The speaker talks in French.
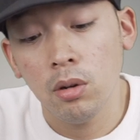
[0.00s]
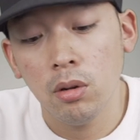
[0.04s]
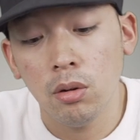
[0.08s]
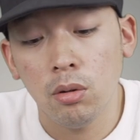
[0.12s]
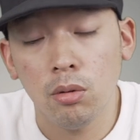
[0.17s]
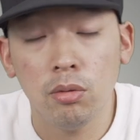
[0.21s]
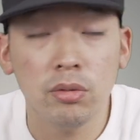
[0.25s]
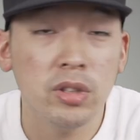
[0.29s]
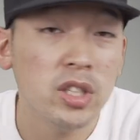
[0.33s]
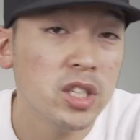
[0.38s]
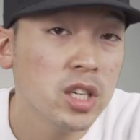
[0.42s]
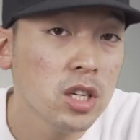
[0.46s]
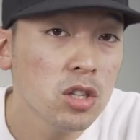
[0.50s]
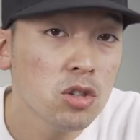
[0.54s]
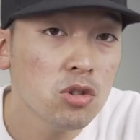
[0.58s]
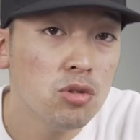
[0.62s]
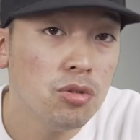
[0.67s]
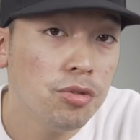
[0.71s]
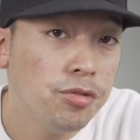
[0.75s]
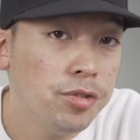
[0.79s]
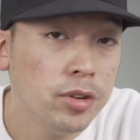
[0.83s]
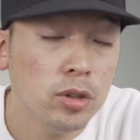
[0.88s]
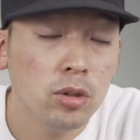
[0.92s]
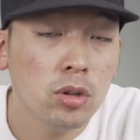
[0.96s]
Le design
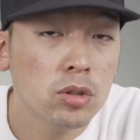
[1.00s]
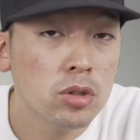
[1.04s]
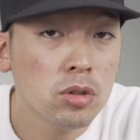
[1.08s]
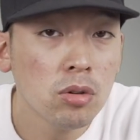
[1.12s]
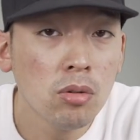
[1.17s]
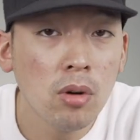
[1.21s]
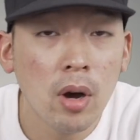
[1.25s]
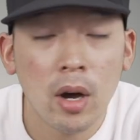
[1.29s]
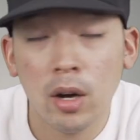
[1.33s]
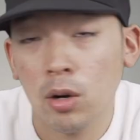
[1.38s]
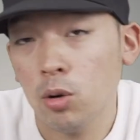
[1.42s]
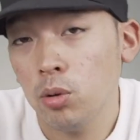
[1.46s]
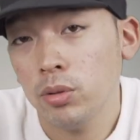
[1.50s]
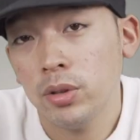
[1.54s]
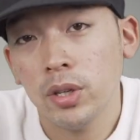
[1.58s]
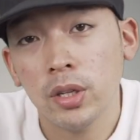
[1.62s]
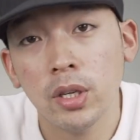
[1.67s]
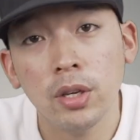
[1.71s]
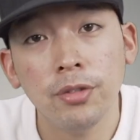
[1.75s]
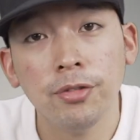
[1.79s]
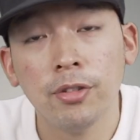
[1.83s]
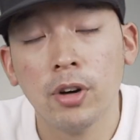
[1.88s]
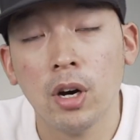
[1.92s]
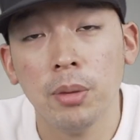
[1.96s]
du V200 a un côté
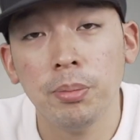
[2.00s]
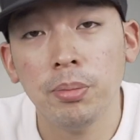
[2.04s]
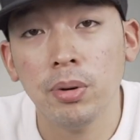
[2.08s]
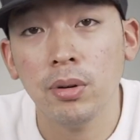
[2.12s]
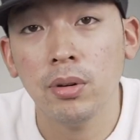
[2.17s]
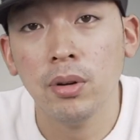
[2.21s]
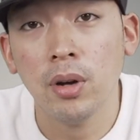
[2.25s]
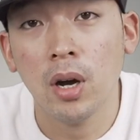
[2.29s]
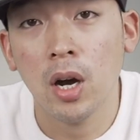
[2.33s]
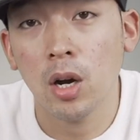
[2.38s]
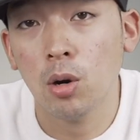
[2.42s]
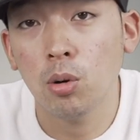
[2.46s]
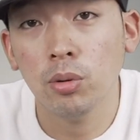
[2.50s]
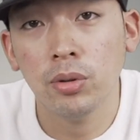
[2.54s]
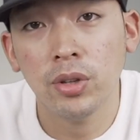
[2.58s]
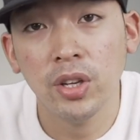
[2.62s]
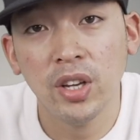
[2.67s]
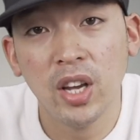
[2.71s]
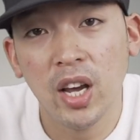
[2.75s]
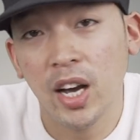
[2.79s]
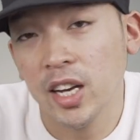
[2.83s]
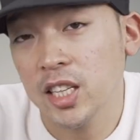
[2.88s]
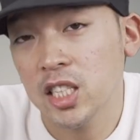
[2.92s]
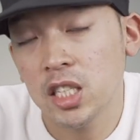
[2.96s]
qui frappe, un
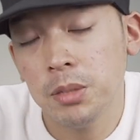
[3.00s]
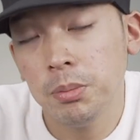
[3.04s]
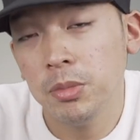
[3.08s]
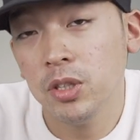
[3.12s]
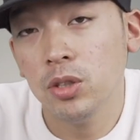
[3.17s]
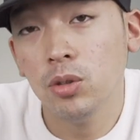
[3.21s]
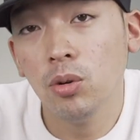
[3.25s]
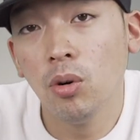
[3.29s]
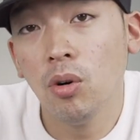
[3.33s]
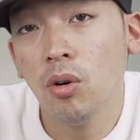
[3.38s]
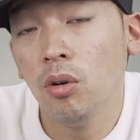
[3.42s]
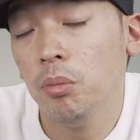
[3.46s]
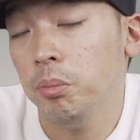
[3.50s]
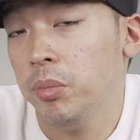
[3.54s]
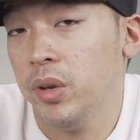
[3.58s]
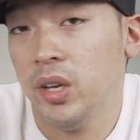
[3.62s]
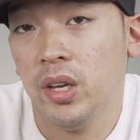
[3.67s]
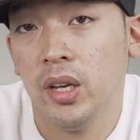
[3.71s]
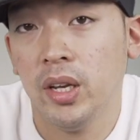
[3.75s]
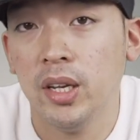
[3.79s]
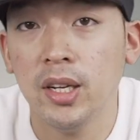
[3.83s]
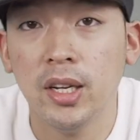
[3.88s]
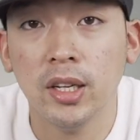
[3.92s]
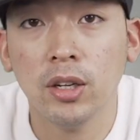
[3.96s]
côté intimidant
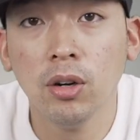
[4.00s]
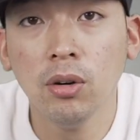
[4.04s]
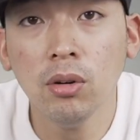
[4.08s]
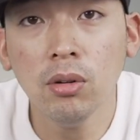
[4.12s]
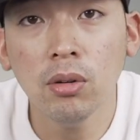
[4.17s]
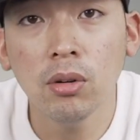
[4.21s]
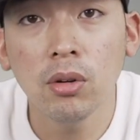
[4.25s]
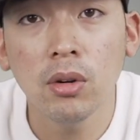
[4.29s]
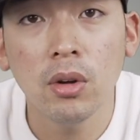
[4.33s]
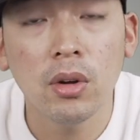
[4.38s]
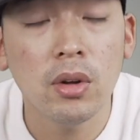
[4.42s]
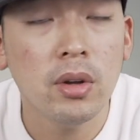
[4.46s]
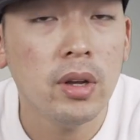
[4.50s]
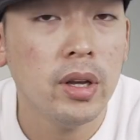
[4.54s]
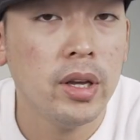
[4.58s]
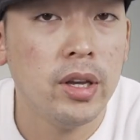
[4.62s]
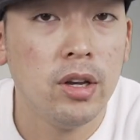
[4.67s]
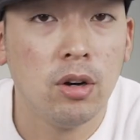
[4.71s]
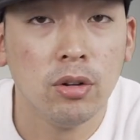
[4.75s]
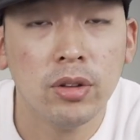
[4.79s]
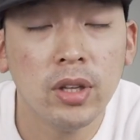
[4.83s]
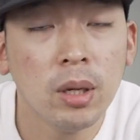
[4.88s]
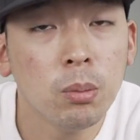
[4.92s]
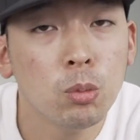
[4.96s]
mais élégant,
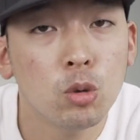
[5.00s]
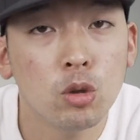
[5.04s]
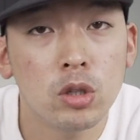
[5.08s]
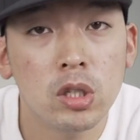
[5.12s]
et en termes de